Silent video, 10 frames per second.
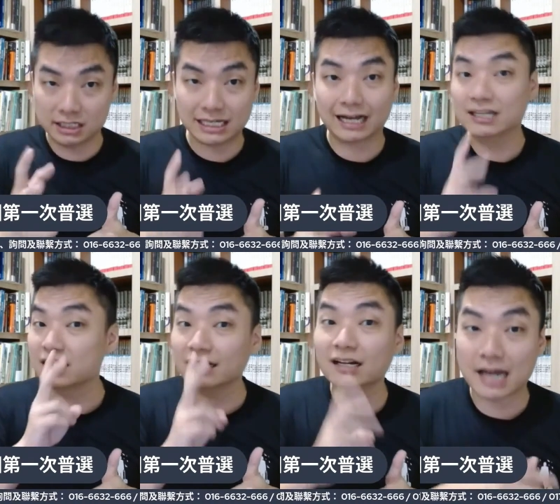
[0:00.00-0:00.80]
或以上，
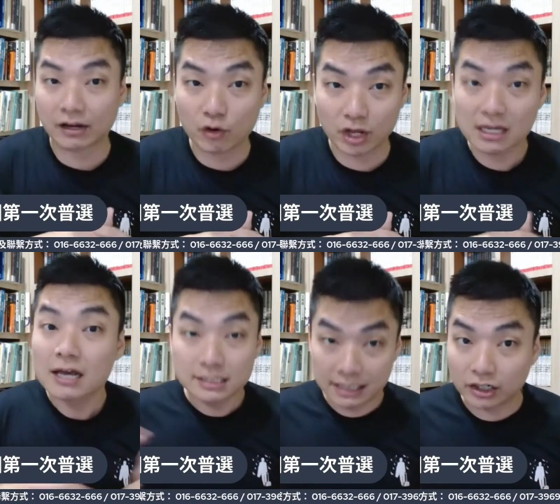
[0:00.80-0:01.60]
以前的两元
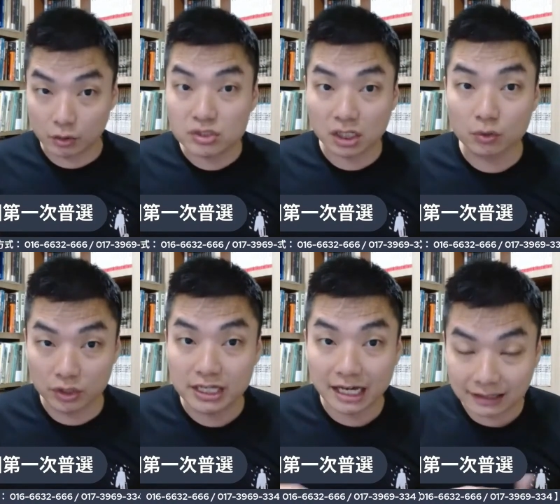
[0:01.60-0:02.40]
像牛车
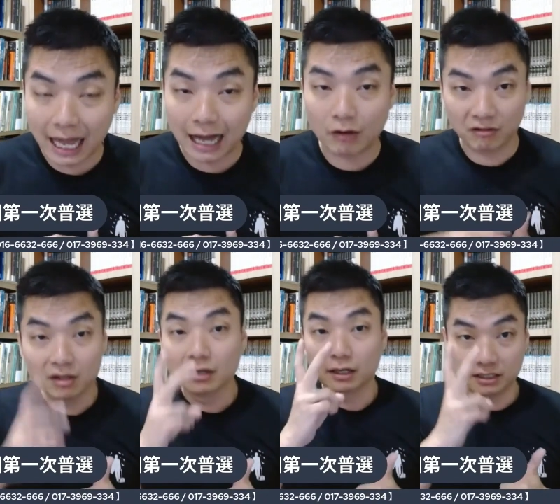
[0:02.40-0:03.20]
轮这样大哦，
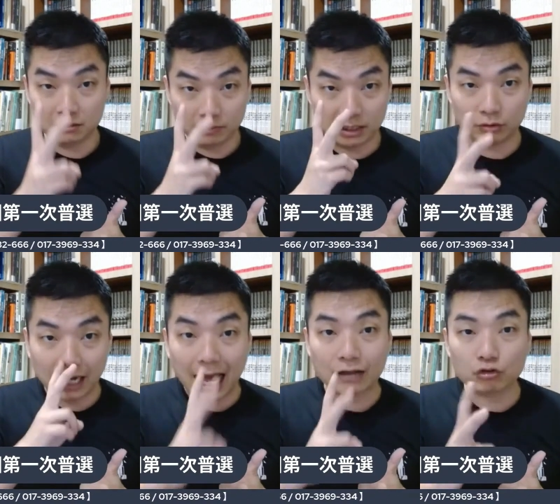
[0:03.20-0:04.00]
你有
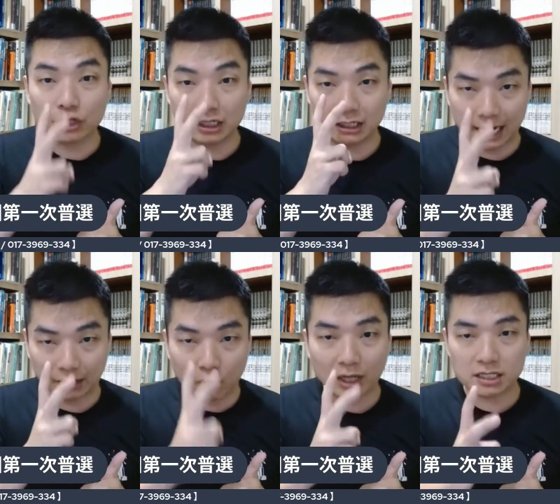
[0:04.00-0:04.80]
纳税
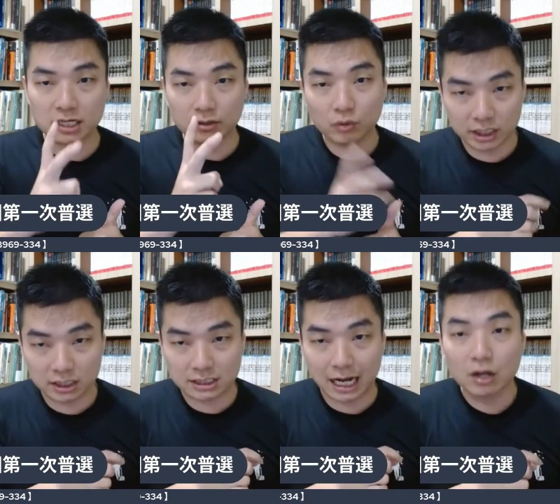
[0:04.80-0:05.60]
两块钱或
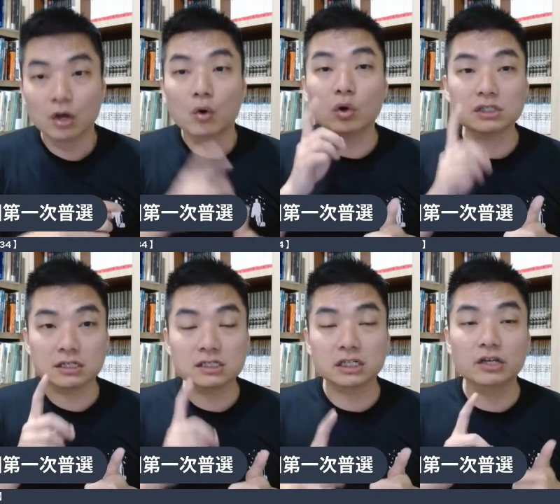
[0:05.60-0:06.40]
以上，或
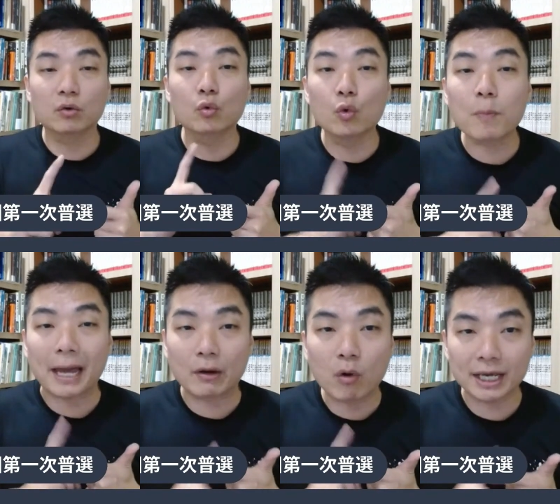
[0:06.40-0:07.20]
者是你有五
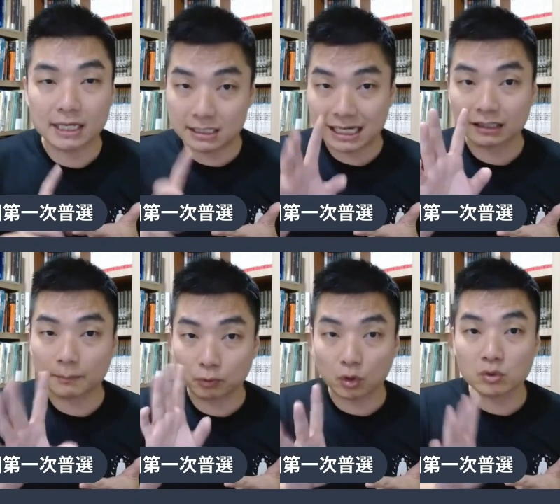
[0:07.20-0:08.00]
百块以上
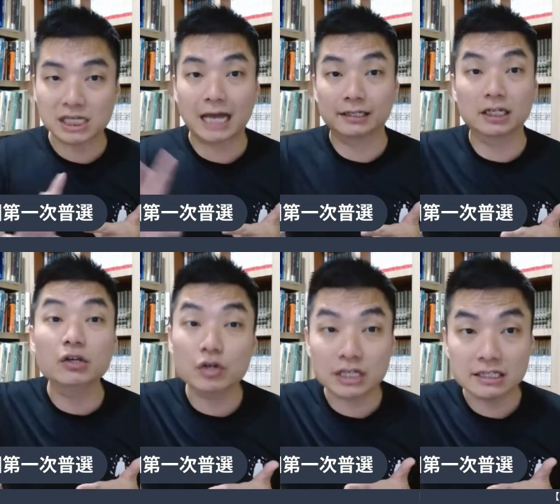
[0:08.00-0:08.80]
的不动产，
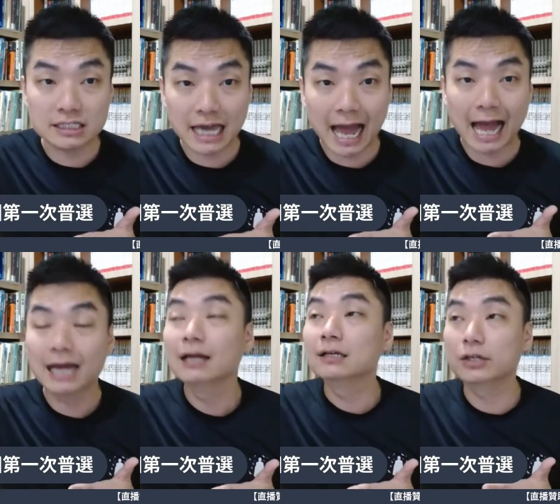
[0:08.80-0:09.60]
你有一间家
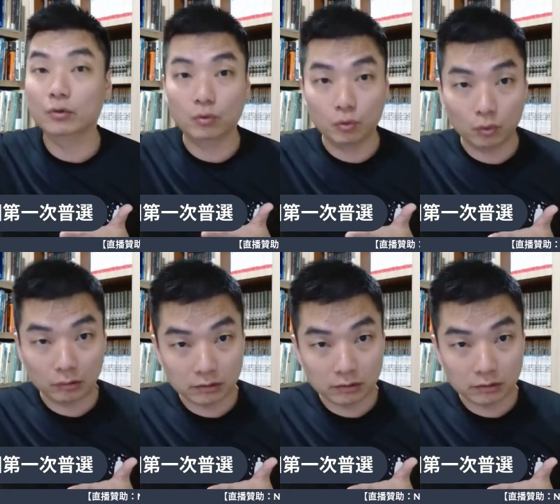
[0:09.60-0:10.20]
有